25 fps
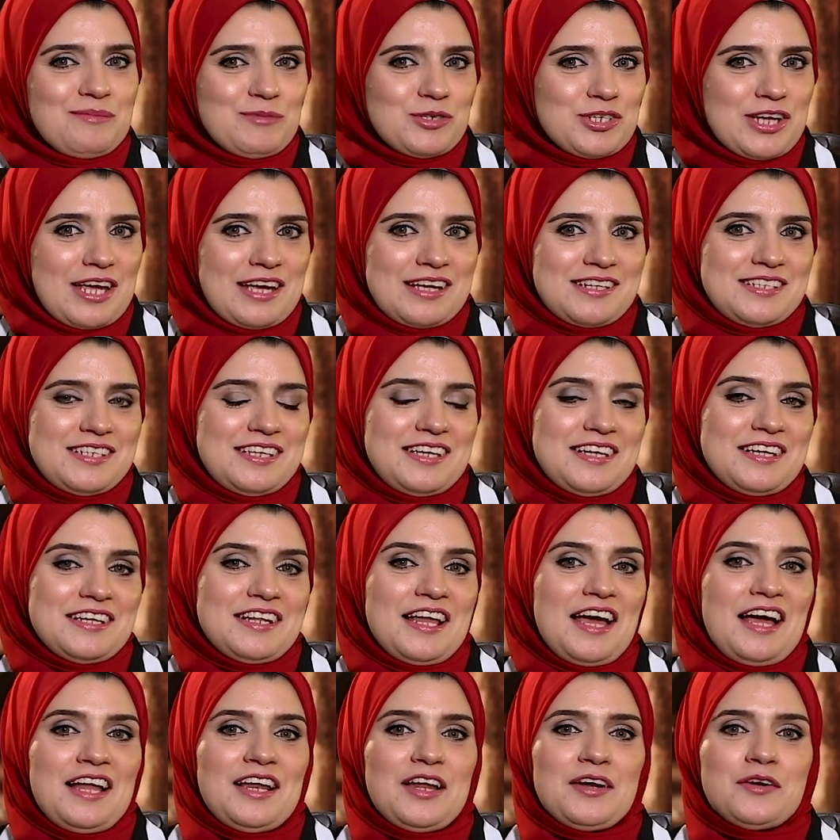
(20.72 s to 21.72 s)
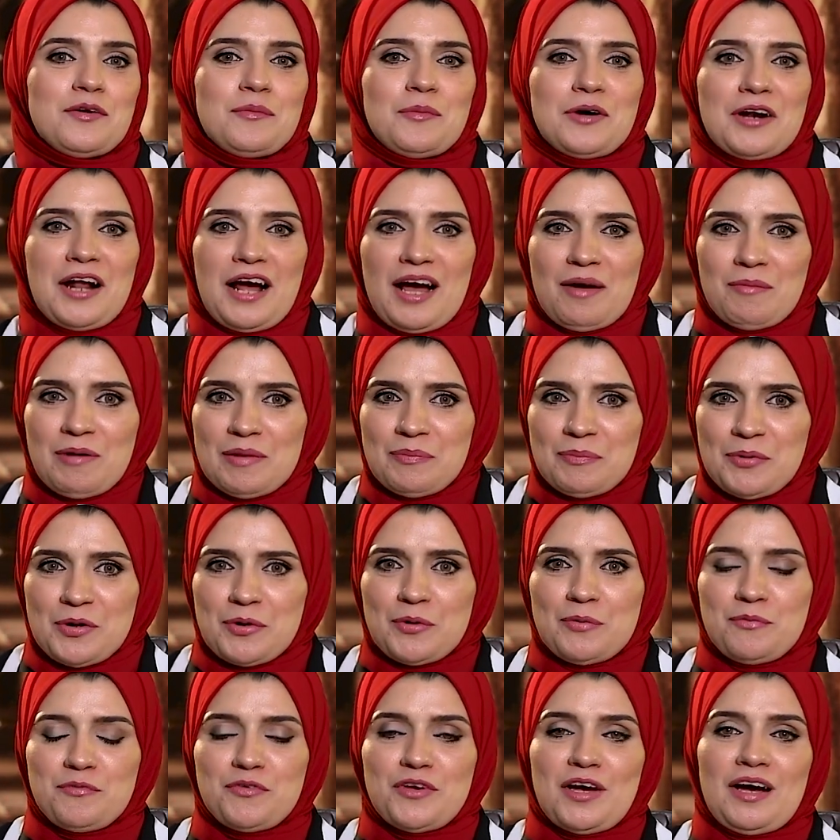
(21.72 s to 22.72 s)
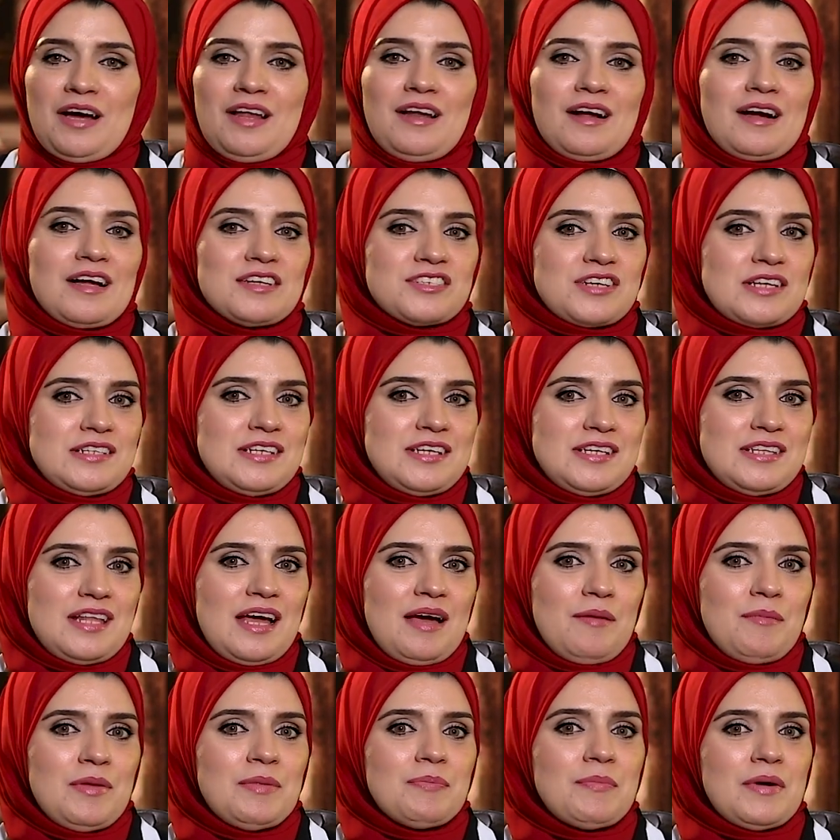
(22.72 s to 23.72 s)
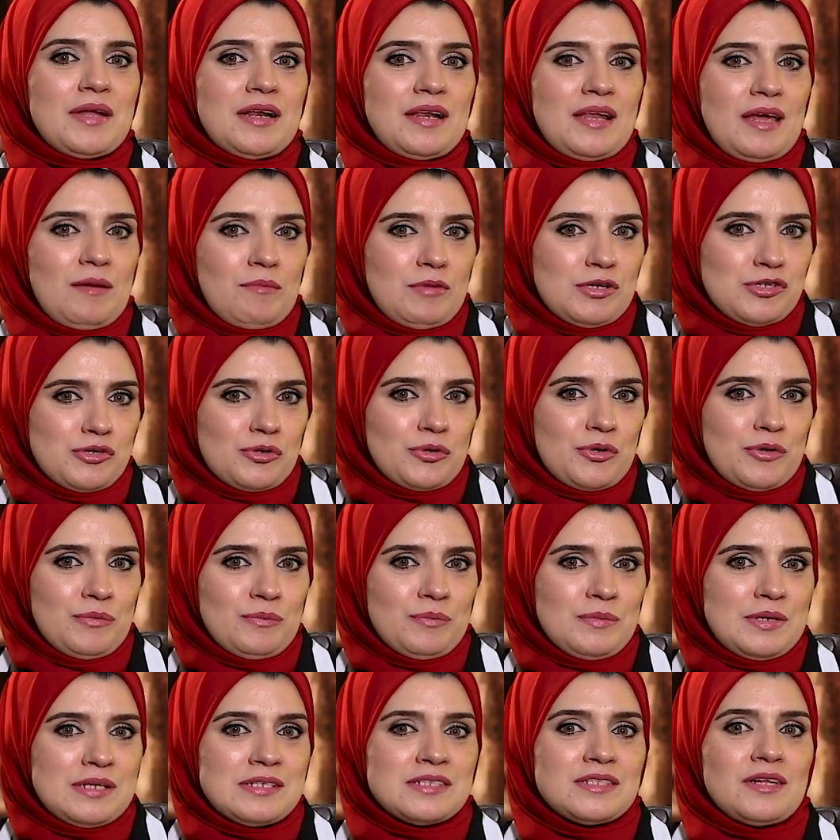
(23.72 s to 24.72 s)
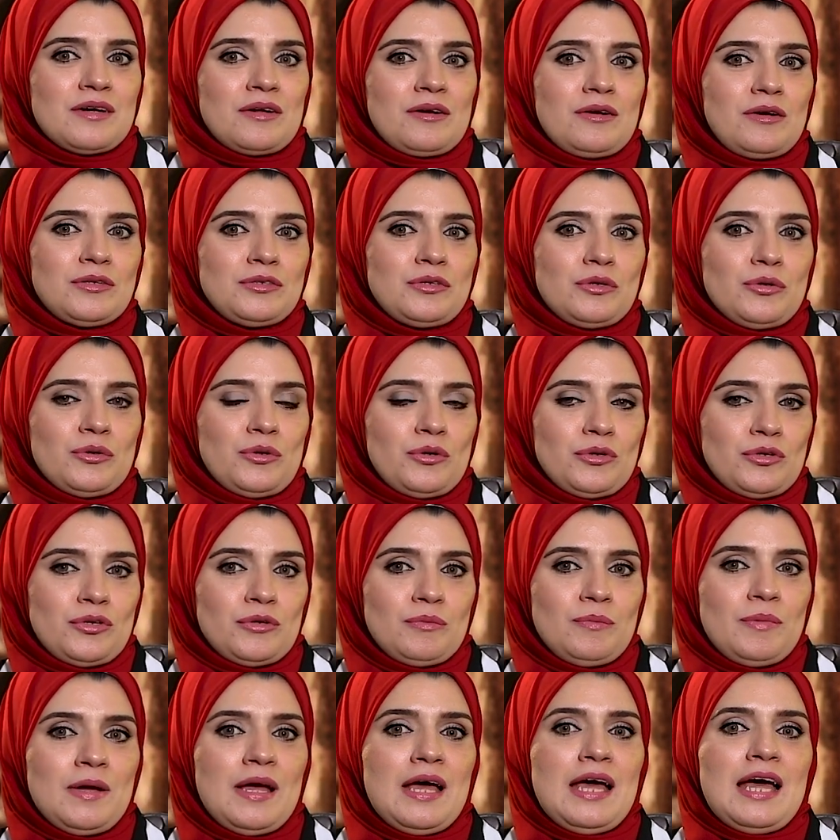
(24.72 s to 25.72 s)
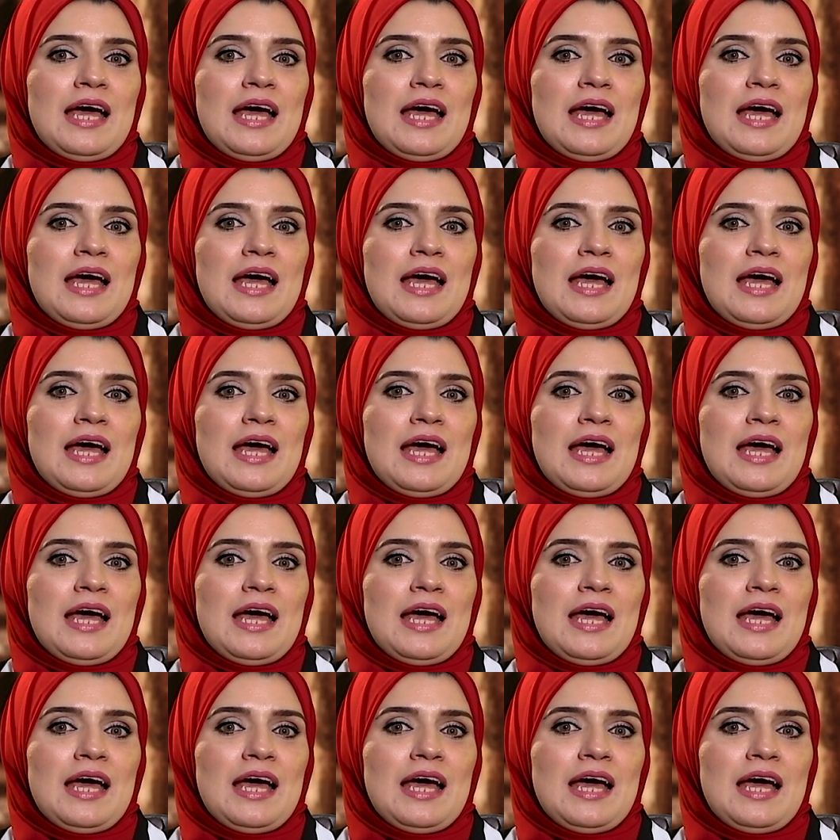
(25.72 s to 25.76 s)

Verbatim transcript: المشاهدين أهلا ومرحبا بكم في حلقة جديدة من برنامجكم إصدارات الكتب